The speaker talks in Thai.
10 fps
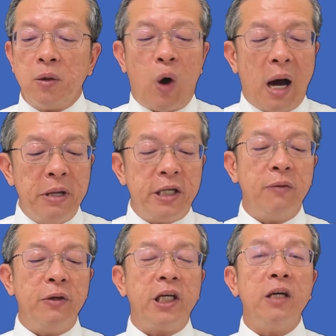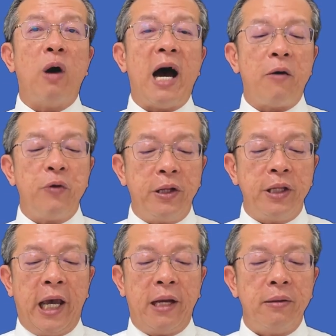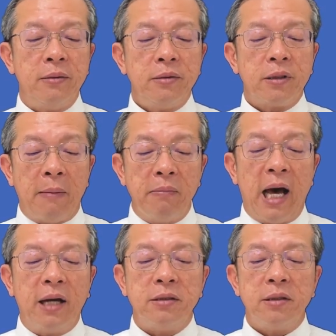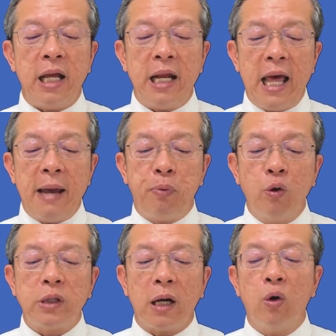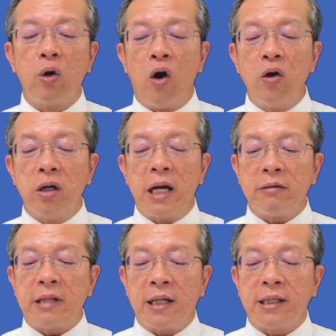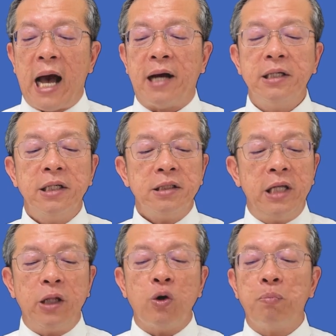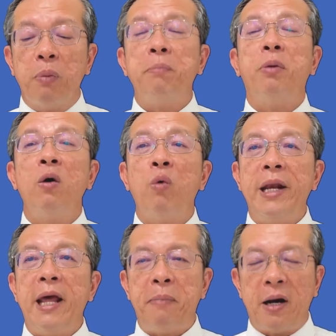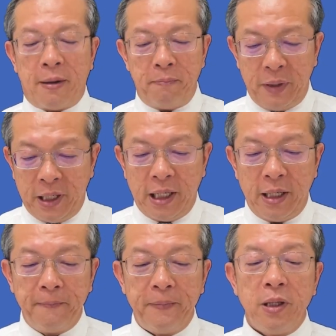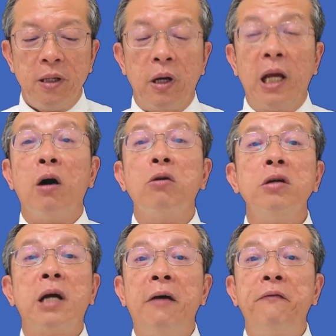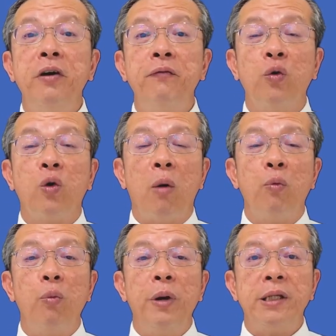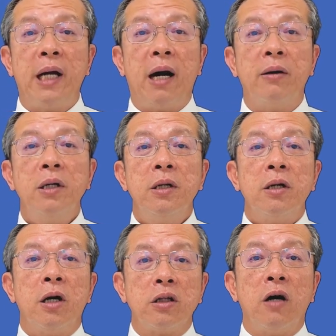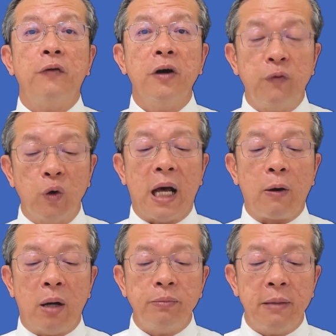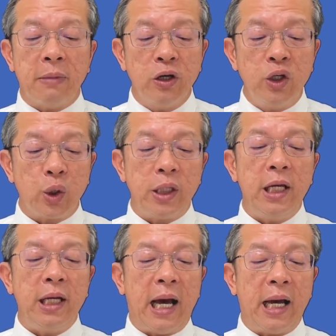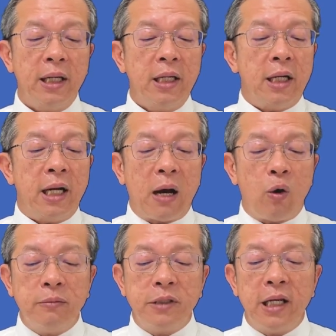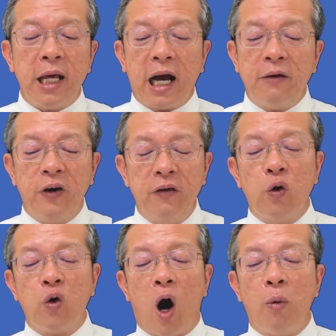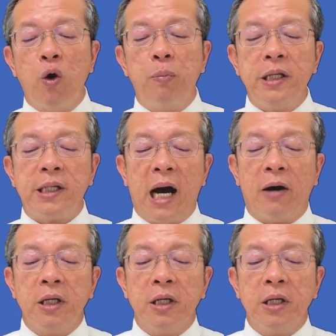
ความมีชีวิตชีวาฤทธิ์เดชกำลัง และแรงพุ่งทะลุของเรื่องราวต่างๆ ที่ถูกเปิดเผยไว้ในพระคัมภีร์เพราะฉะนั้นเราคือการฟื้นฟูของผู้เป็นเจ้าเราต้องฟื้นฟูหลักความจริงมาถึงจุดนี้นะหลักความจริงในการฟื้นฟูของผู้เป็นเจ้า